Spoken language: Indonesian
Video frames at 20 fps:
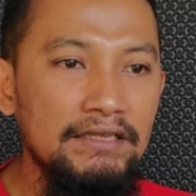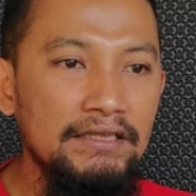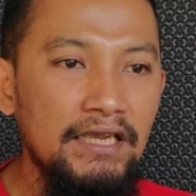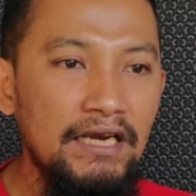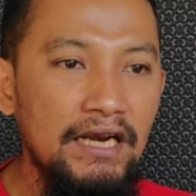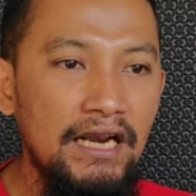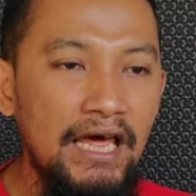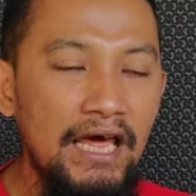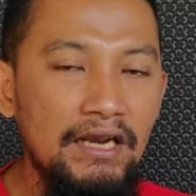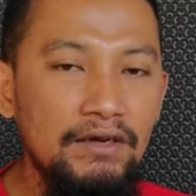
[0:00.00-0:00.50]

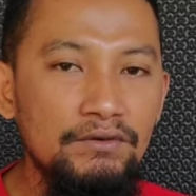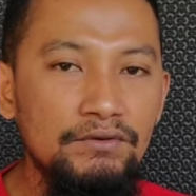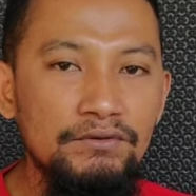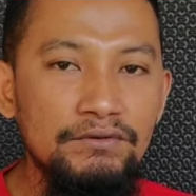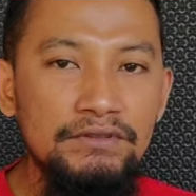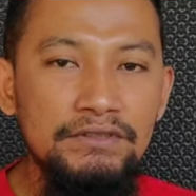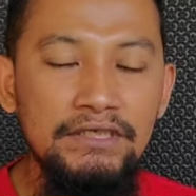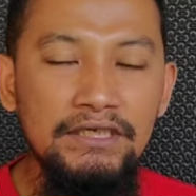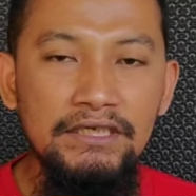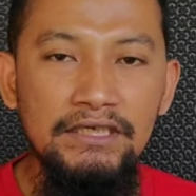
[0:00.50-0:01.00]

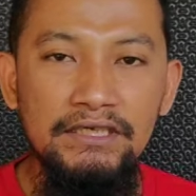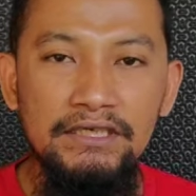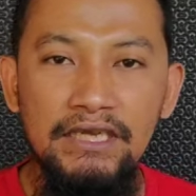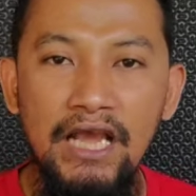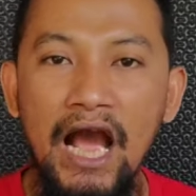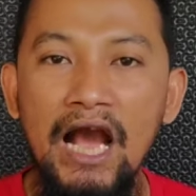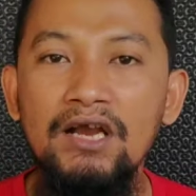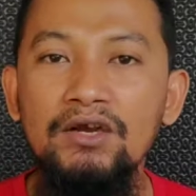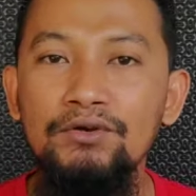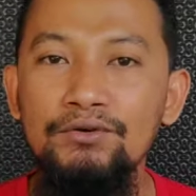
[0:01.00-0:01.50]
terlalu
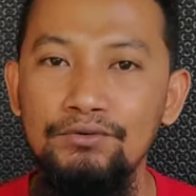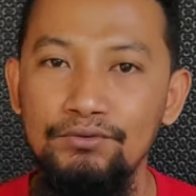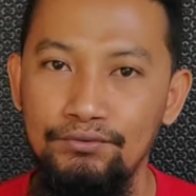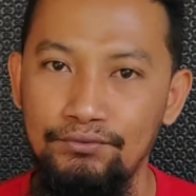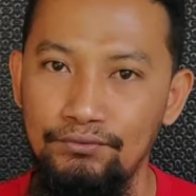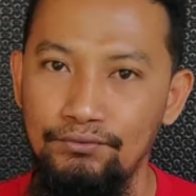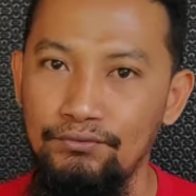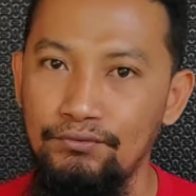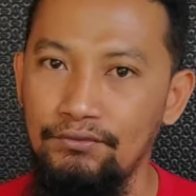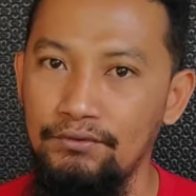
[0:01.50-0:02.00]
diganggu
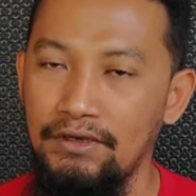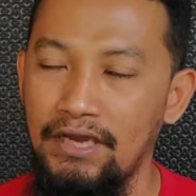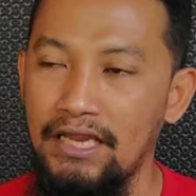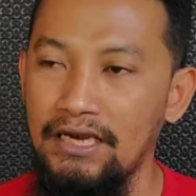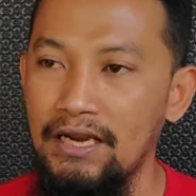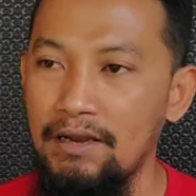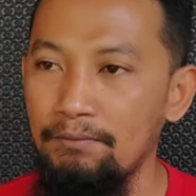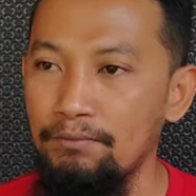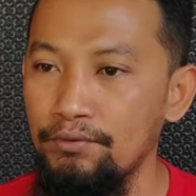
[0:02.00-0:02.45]
karena